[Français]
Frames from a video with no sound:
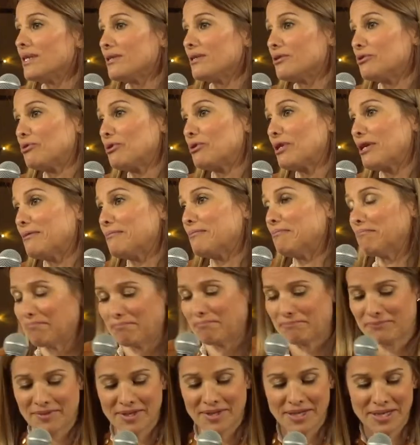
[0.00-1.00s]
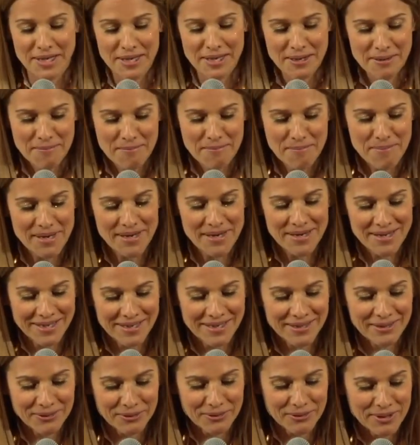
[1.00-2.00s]
hein, en tout cas. Mais
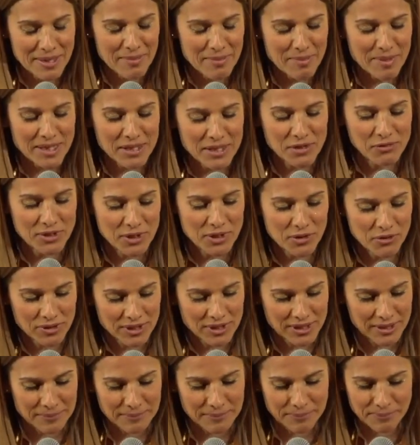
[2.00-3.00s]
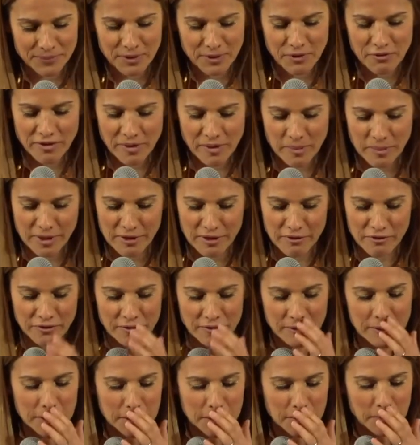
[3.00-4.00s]
on aime la Suisse aussi. Enfin bref,
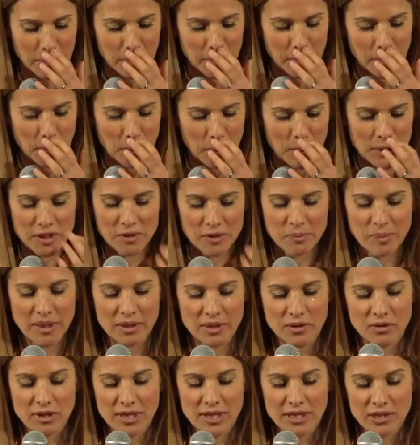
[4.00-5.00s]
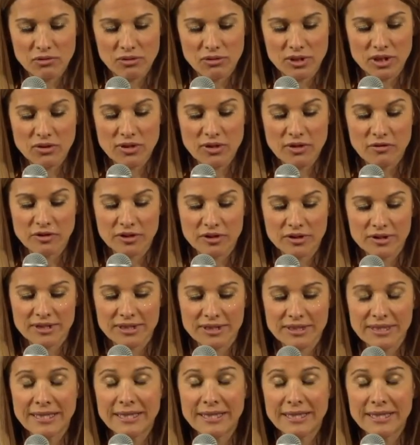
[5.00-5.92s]
je ne sais pas pourquoi je parle de la Suisse de la France.